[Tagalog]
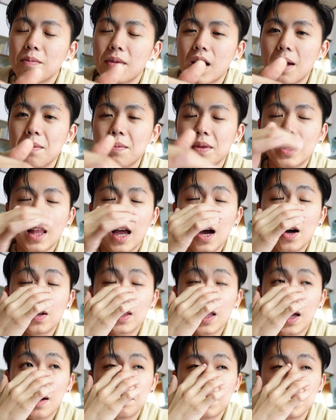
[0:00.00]
maraming tao
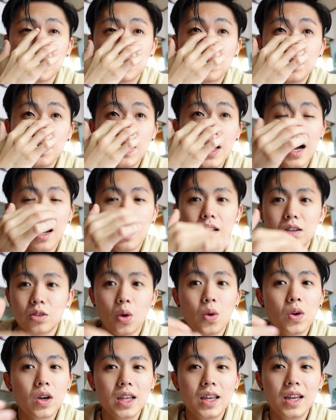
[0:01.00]
tapos wala,
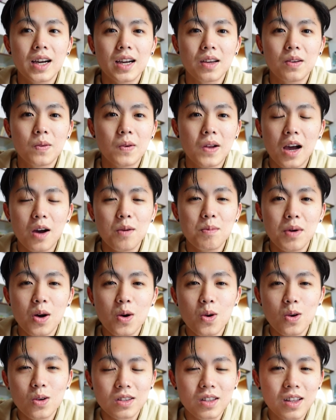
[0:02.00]
Donkey lang eh. Wala akong
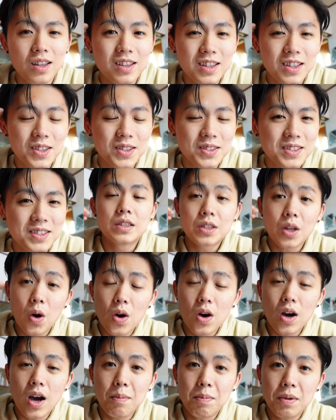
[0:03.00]
mako-content nun. So
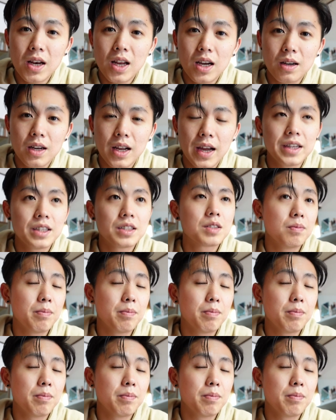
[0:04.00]
nga pala guys,